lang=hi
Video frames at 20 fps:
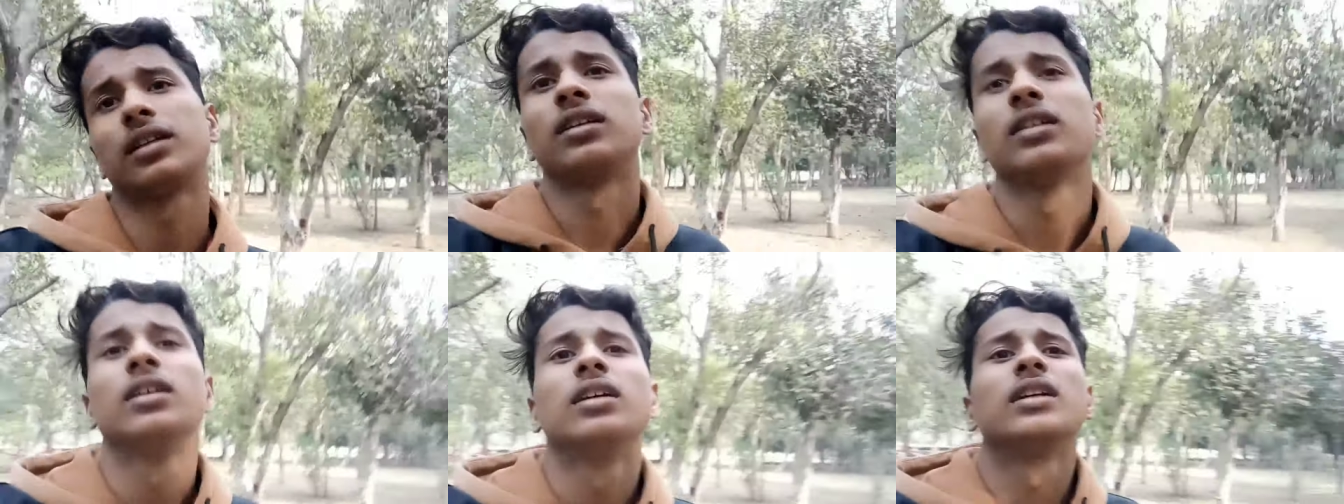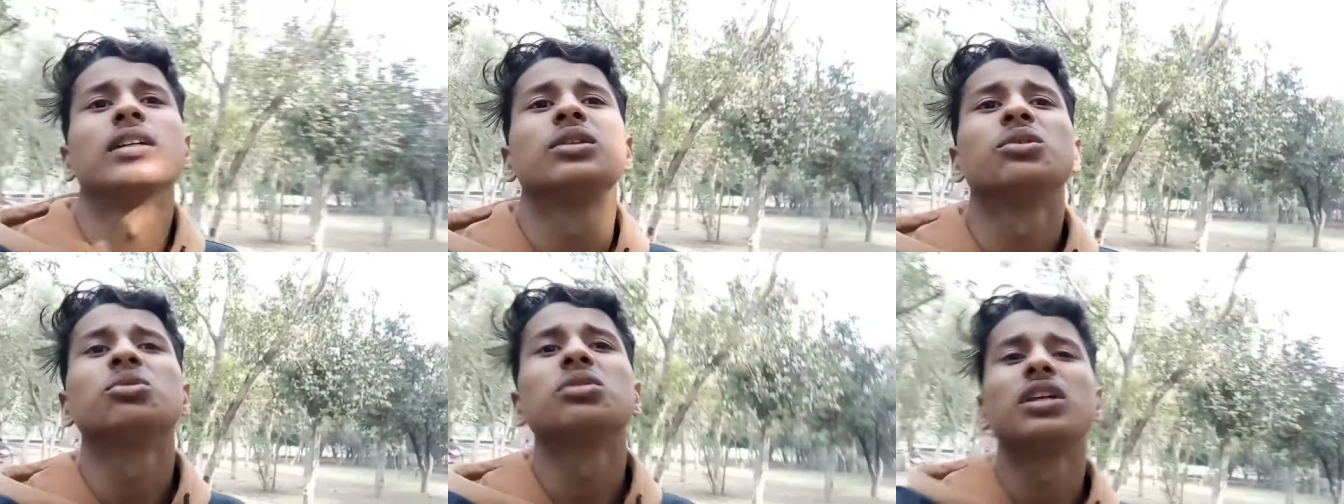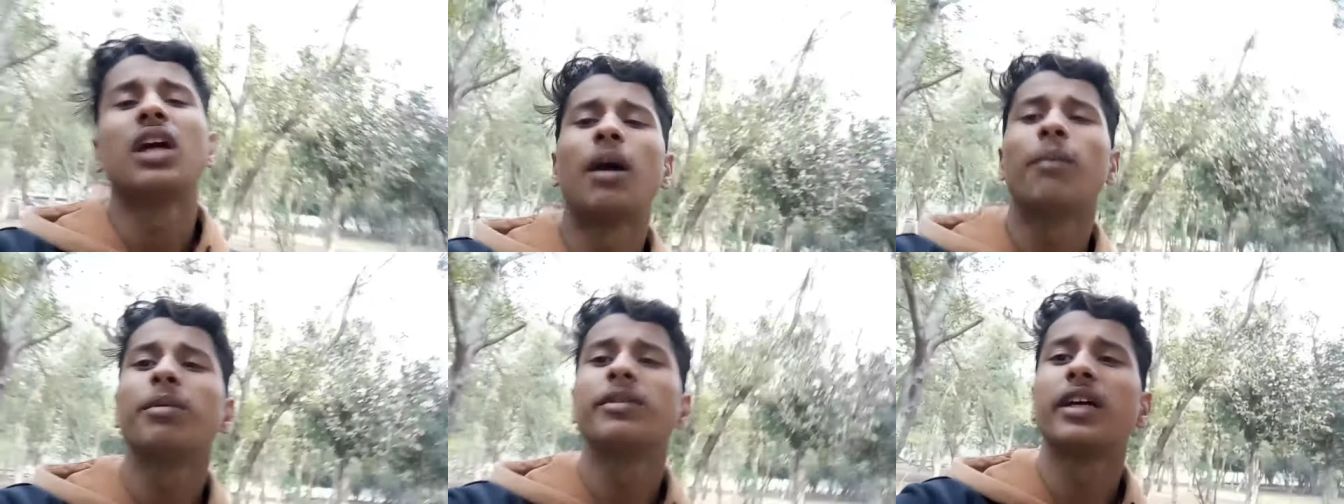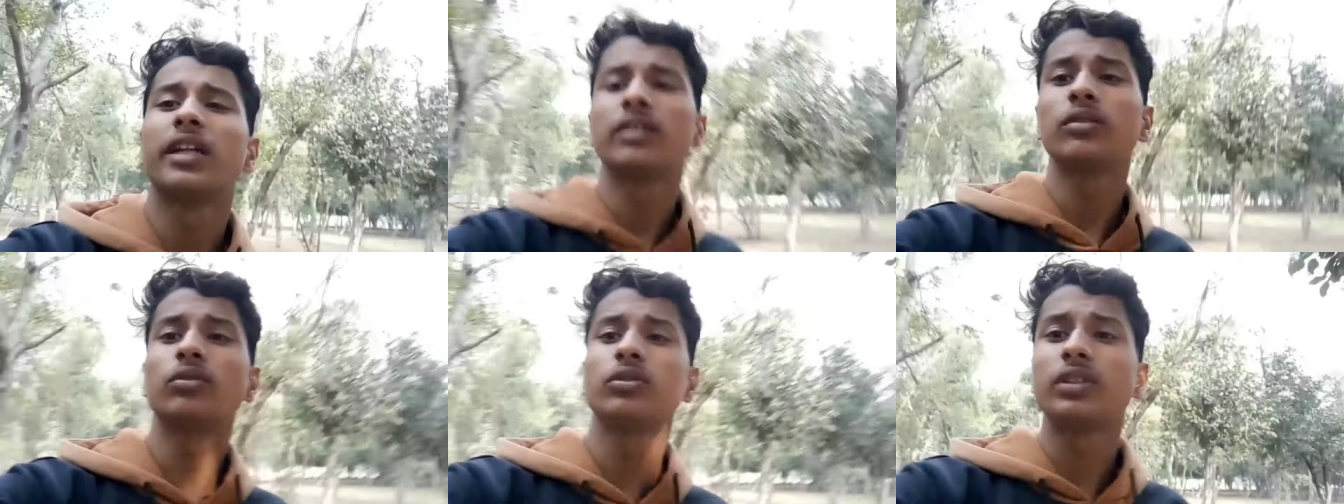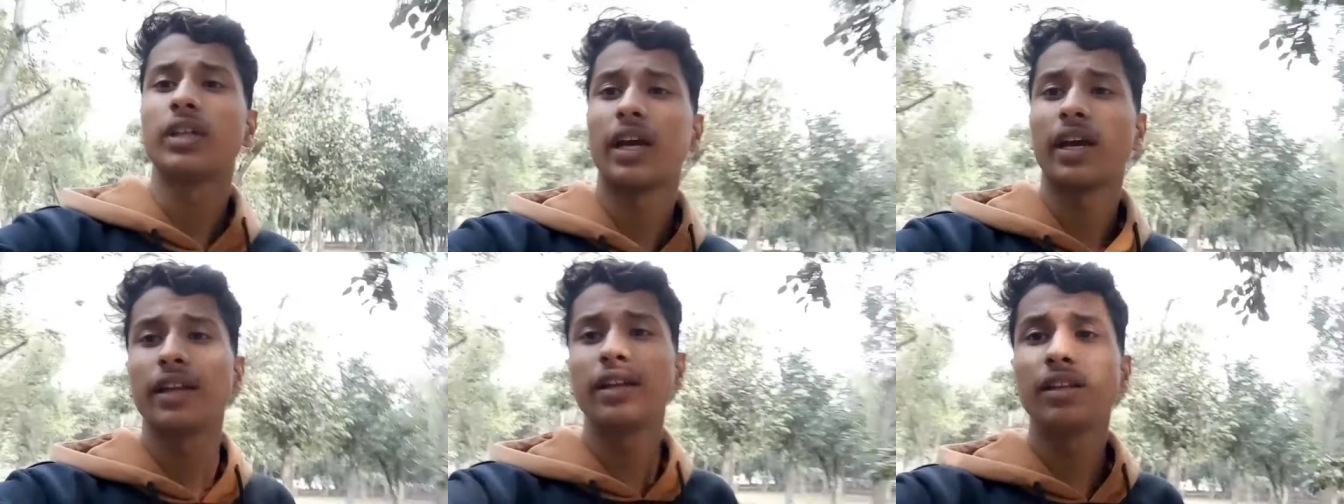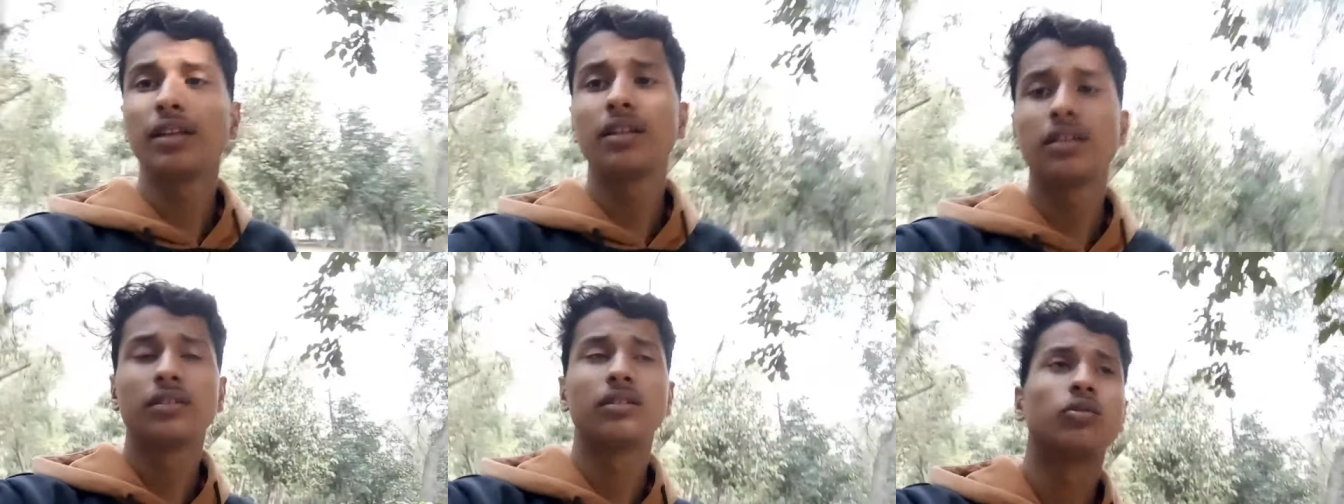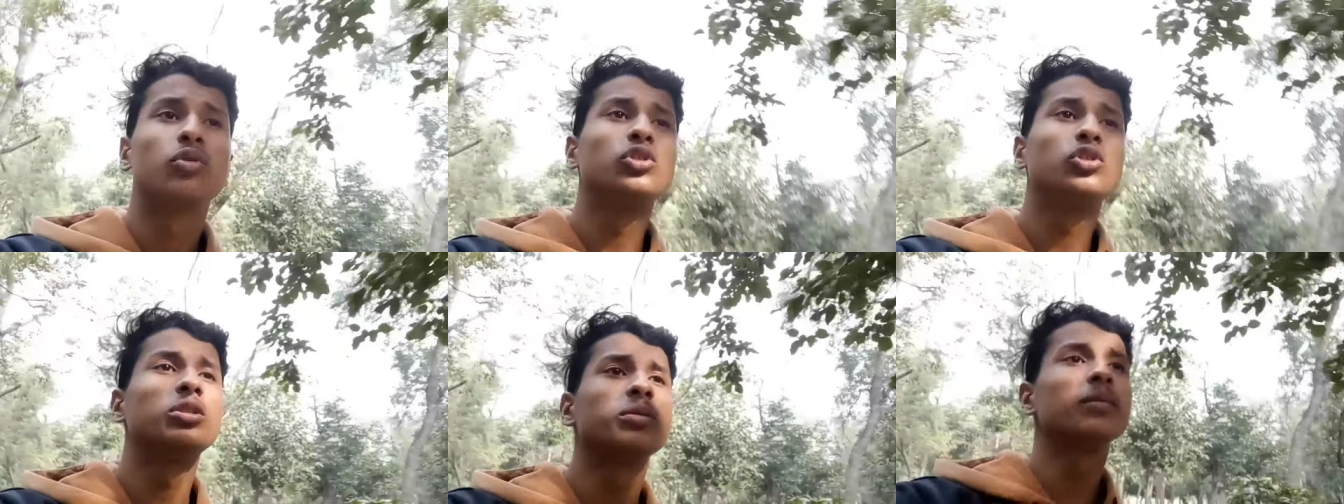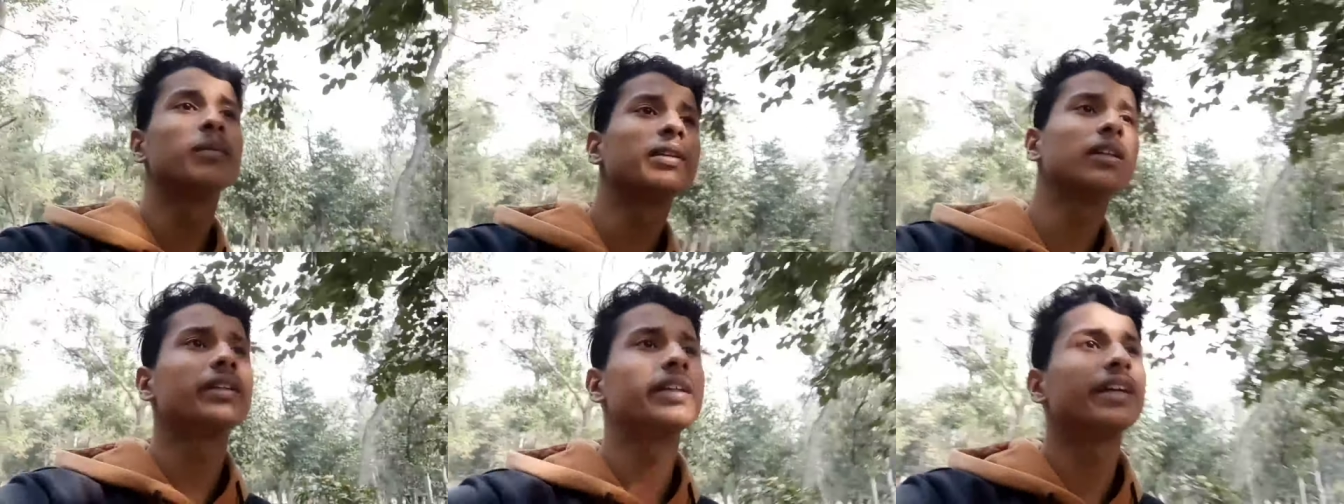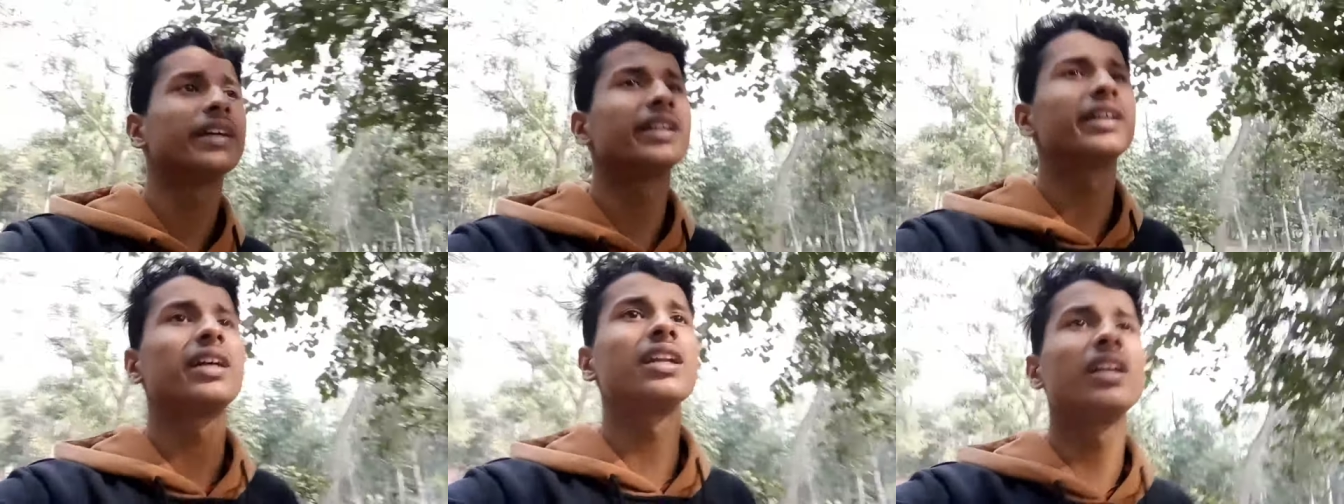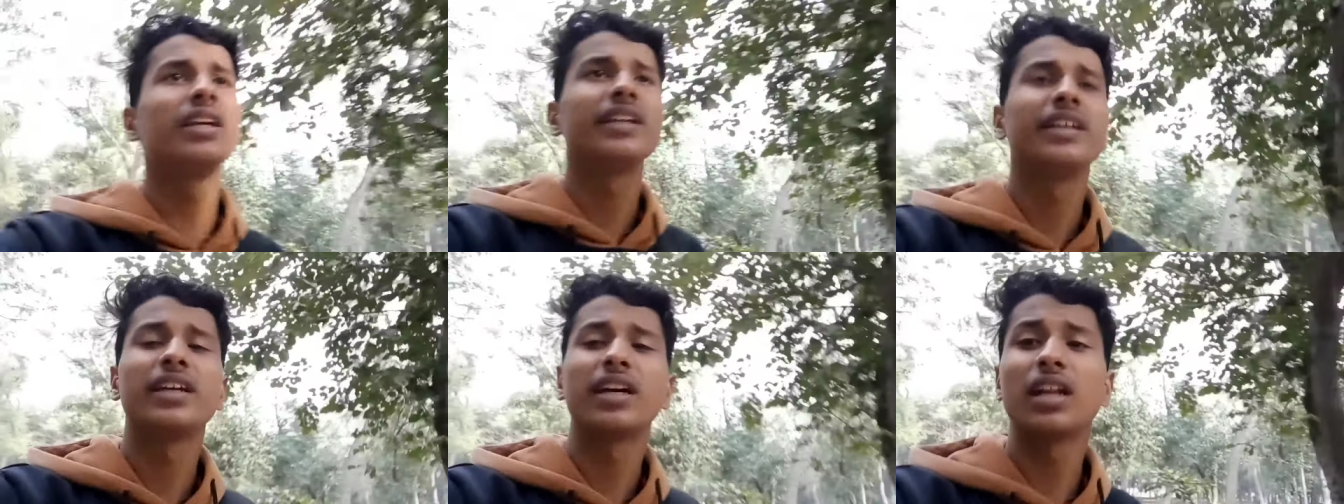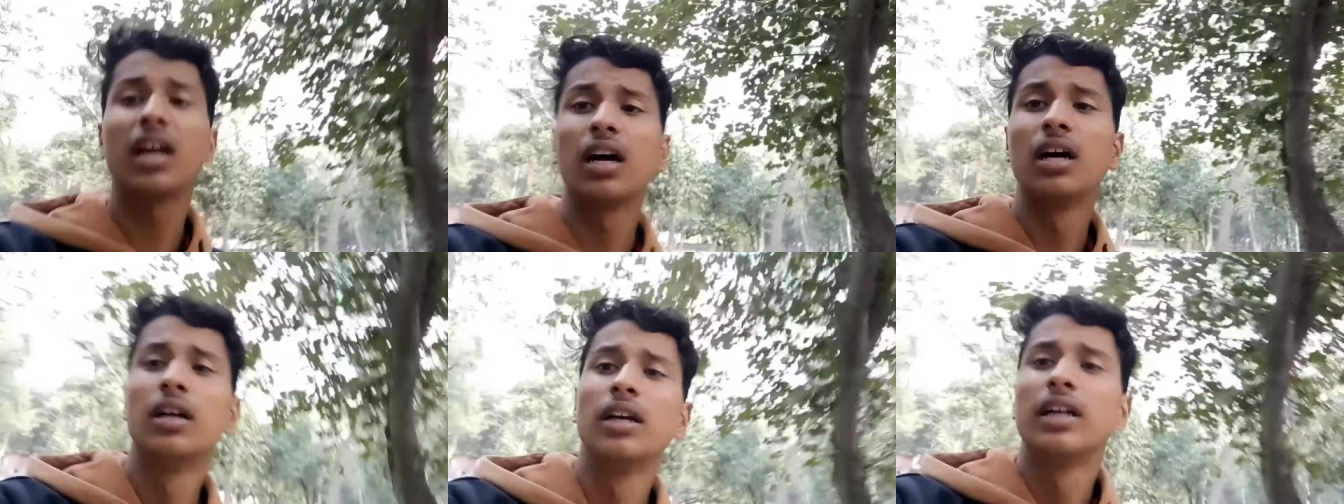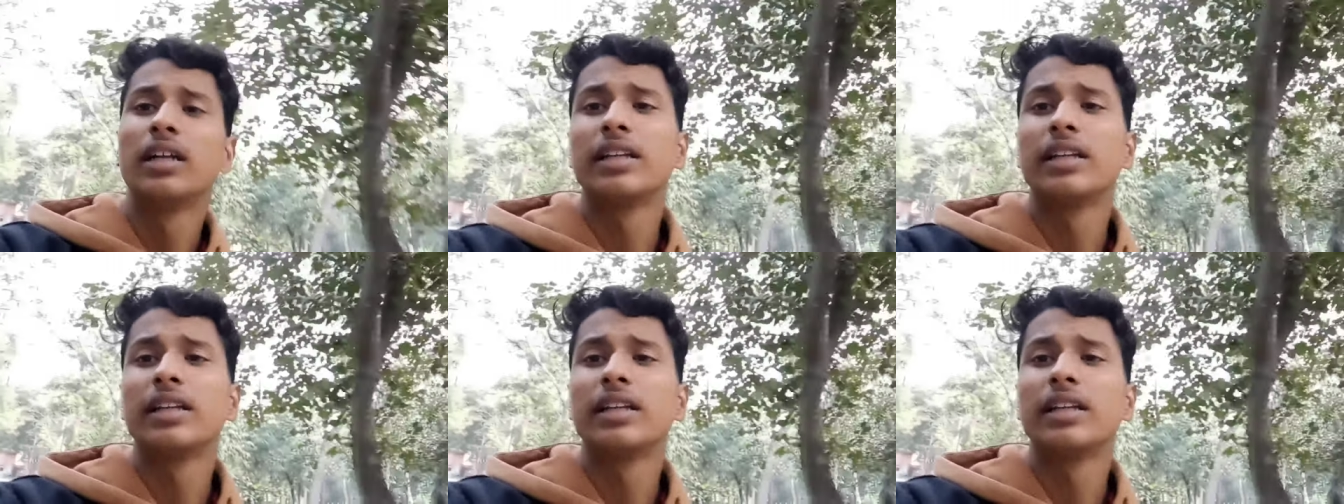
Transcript: हैं क्योंकि यहाँ पे ज़्यादा कुछ है नहीं कुछ भी मतलब देखने के लिए नहीं है ना